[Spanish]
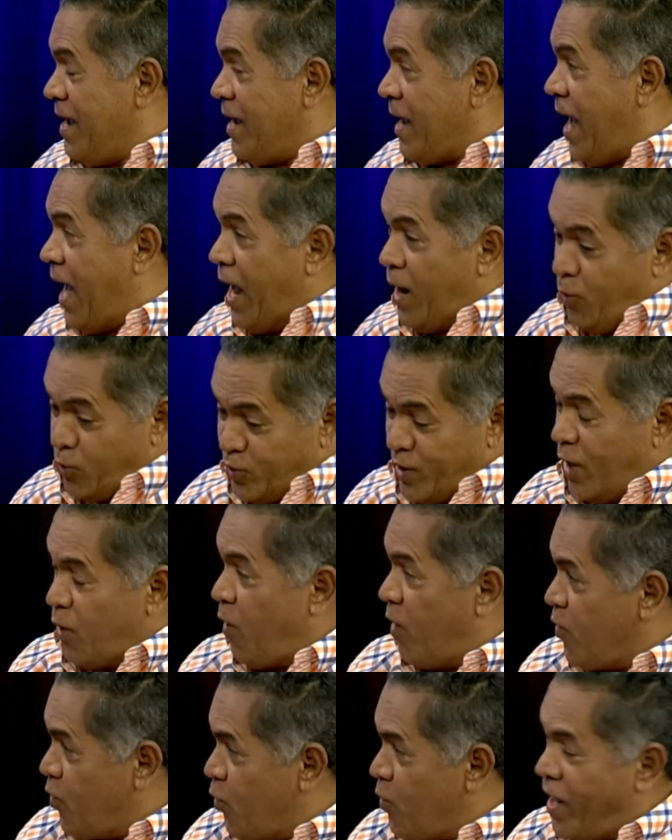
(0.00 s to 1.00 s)
a los que lo
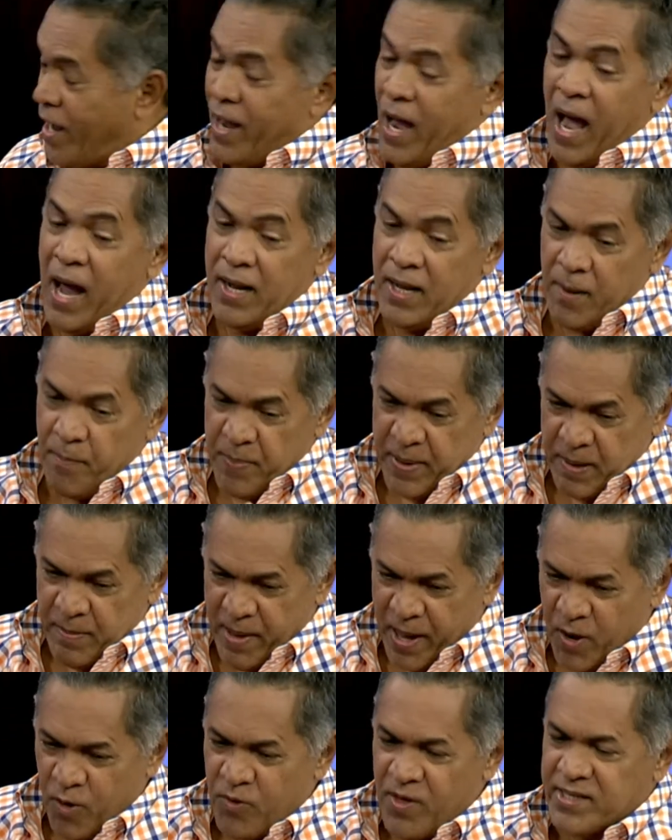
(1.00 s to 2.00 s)
ayudan al de
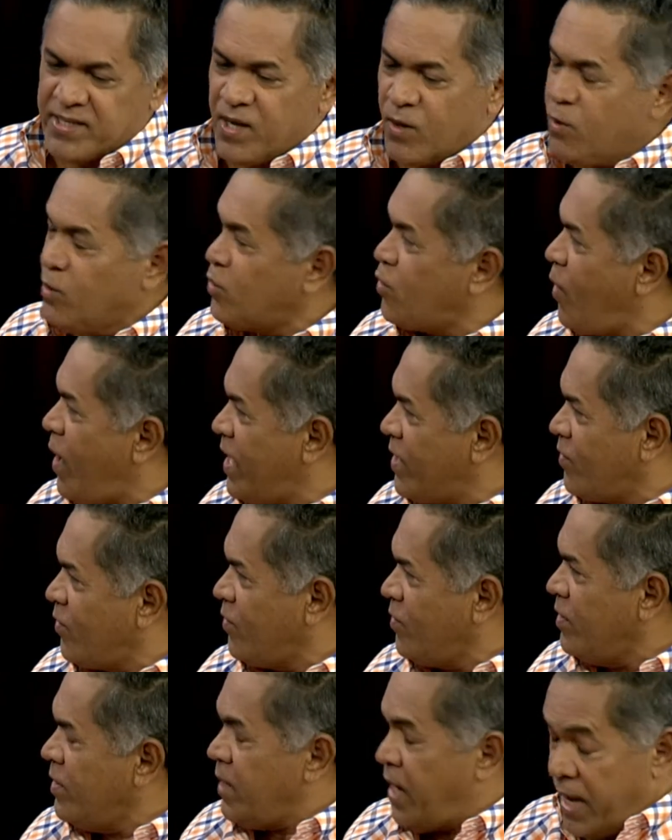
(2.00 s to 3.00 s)
primero y de segundo
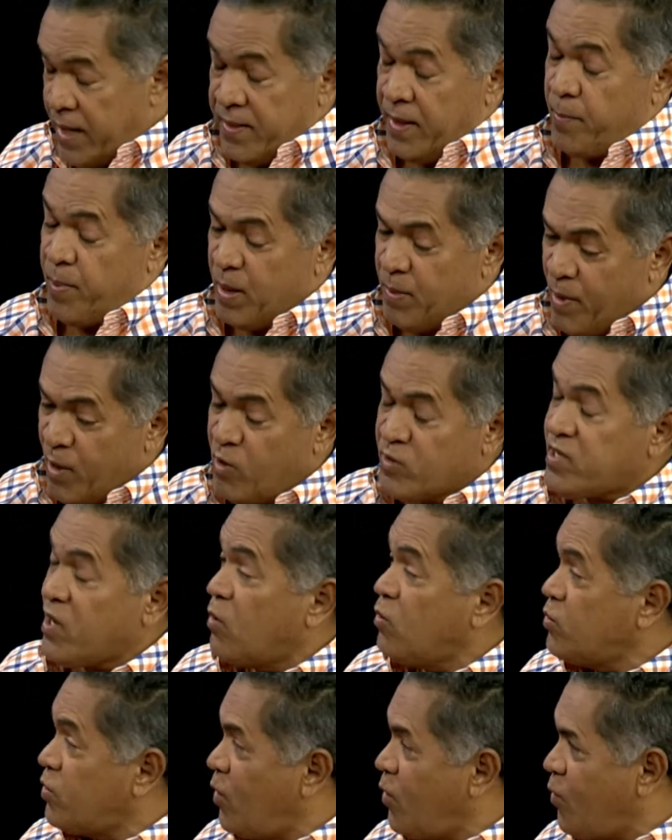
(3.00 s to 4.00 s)
año, eh, de primero y
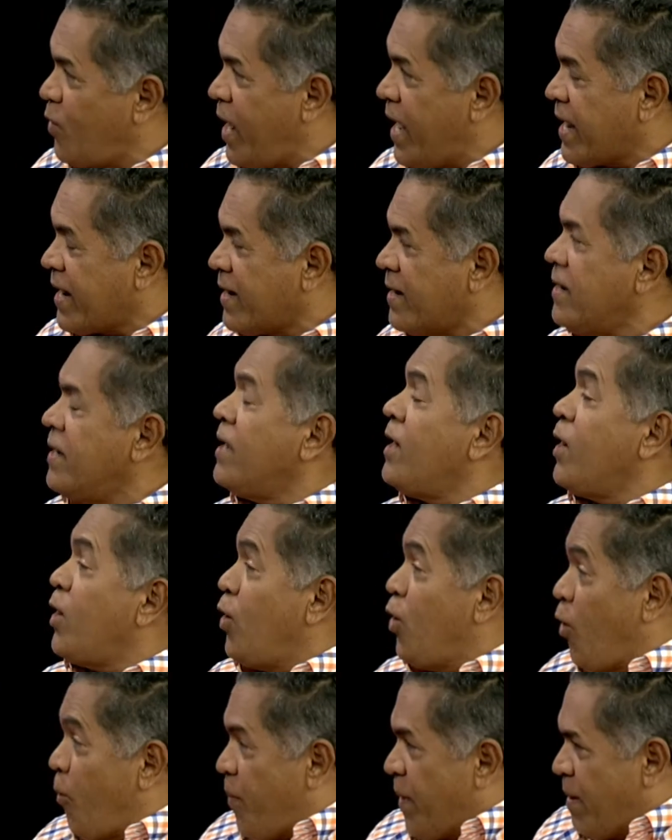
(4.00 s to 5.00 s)
segundo lugar,
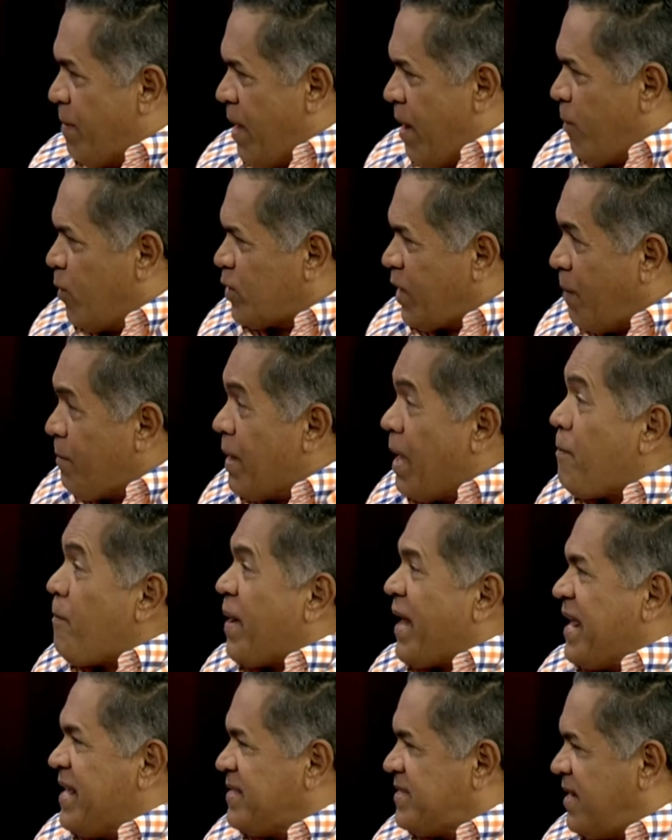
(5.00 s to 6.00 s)
lo premiamos también
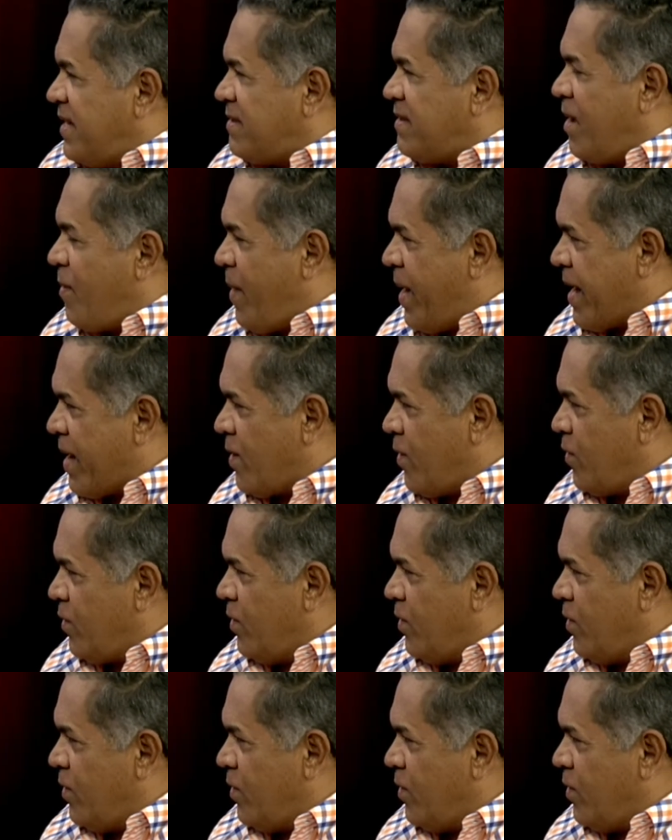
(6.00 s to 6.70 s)
para incentivarlo.